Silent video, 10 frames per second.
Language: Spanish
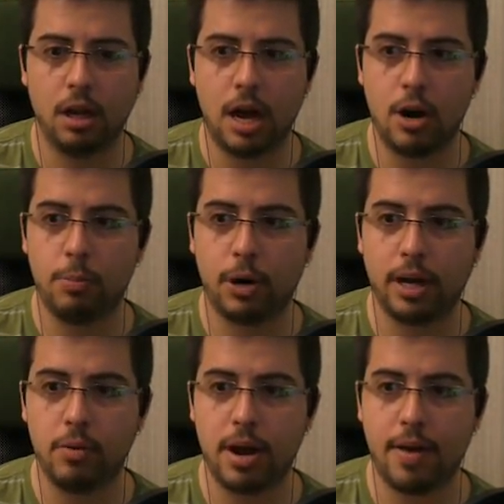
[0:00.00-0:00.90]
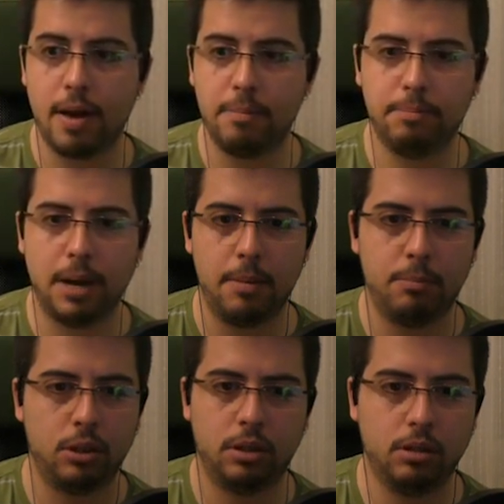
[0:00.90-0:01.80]
Ah, no, por aquí no hay nada. Vale,
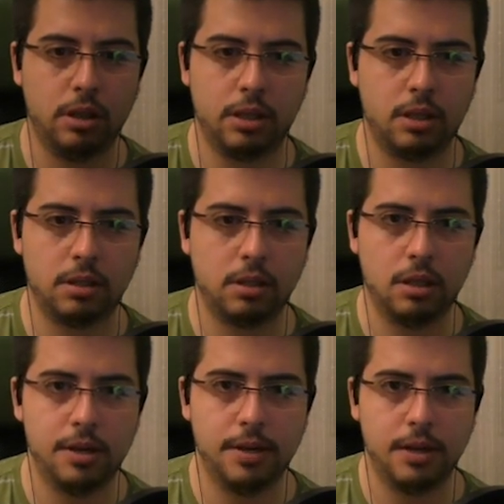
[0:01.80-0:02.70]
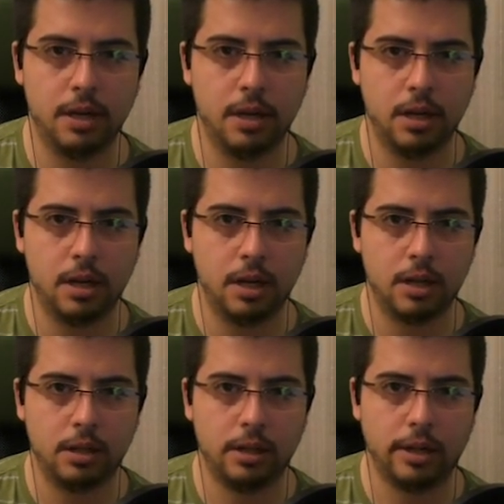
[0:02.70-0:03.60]
pues entonces...
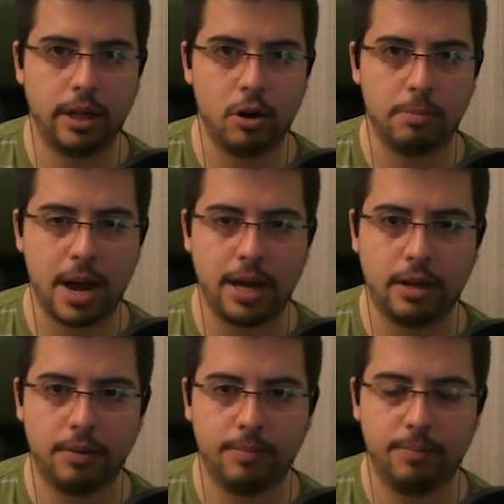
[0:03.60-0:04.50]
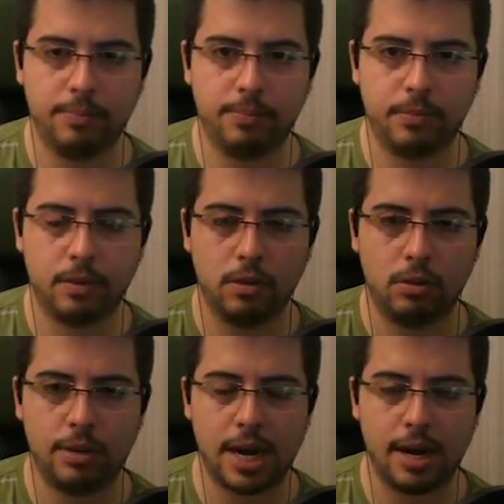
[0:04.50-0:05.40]
Del tirón, Mike.
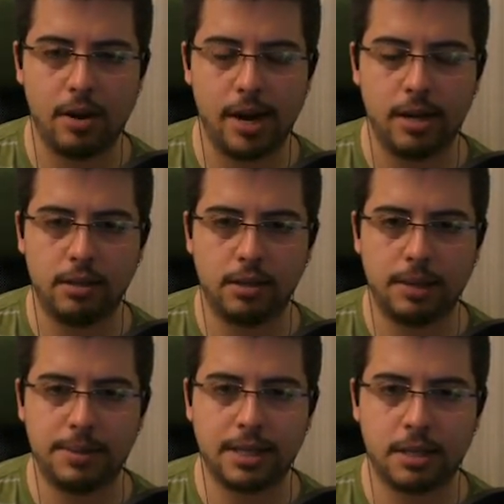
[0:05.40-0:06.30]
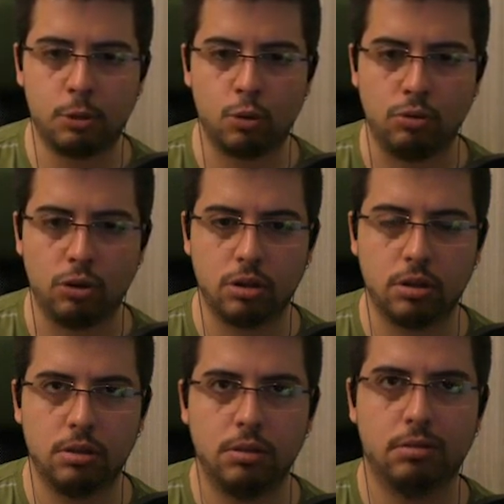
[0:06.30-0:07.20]
Tú tranquilo, ¿eh? Sabes que estamos juntos.
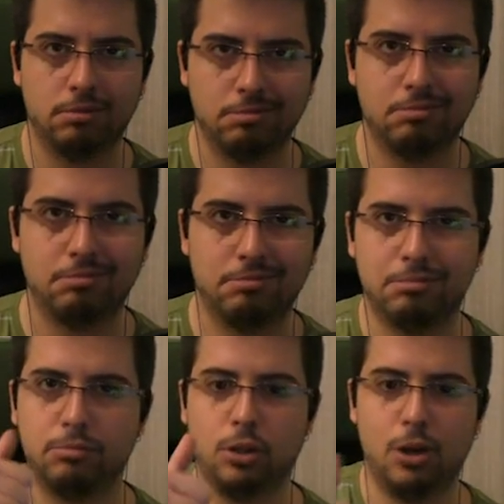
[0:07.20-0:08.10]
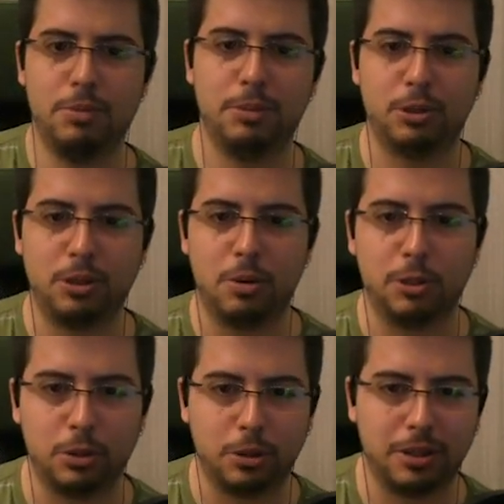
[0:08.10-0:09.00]
Lo mismo os digo a
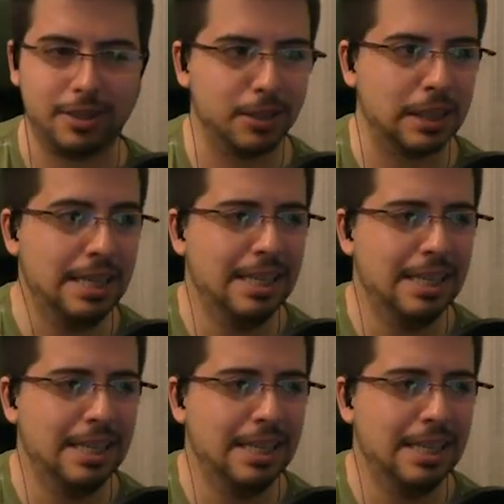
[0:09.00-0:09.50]
vosotros, chicos.